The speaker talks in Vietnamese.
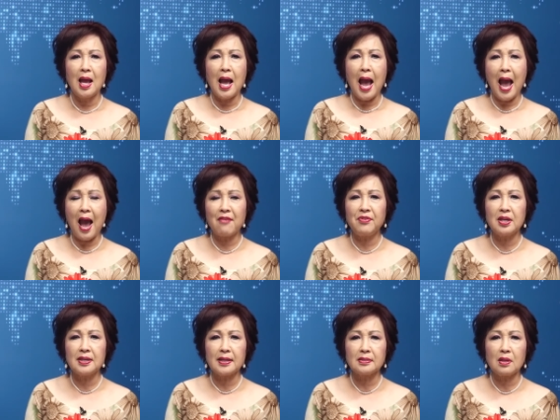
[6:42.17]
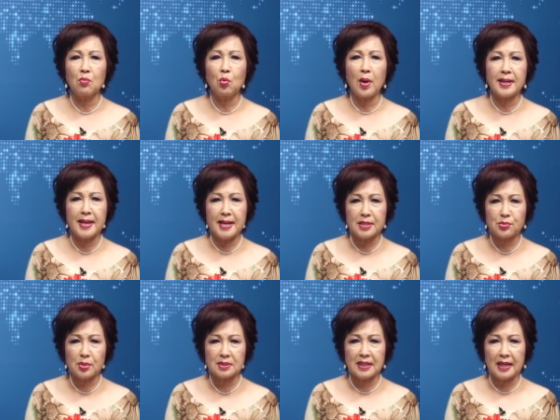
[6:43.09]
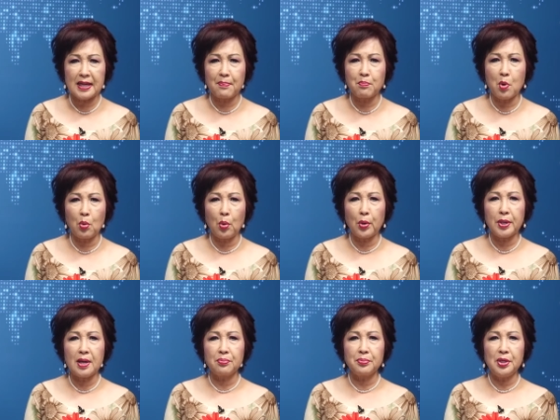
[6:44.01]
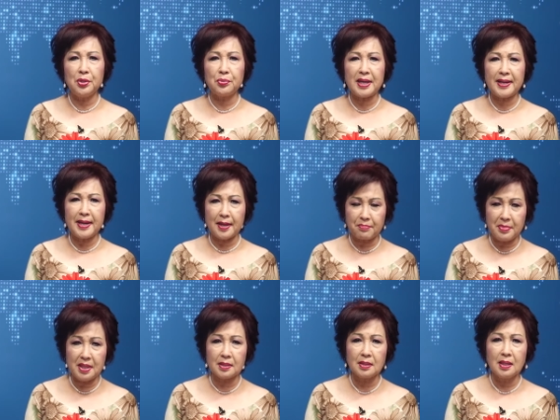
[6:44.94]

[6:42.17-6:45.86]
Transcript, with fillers: Hạ viện đã thông qua đề xuất thành lập một hội đồng điều tra đặc biệt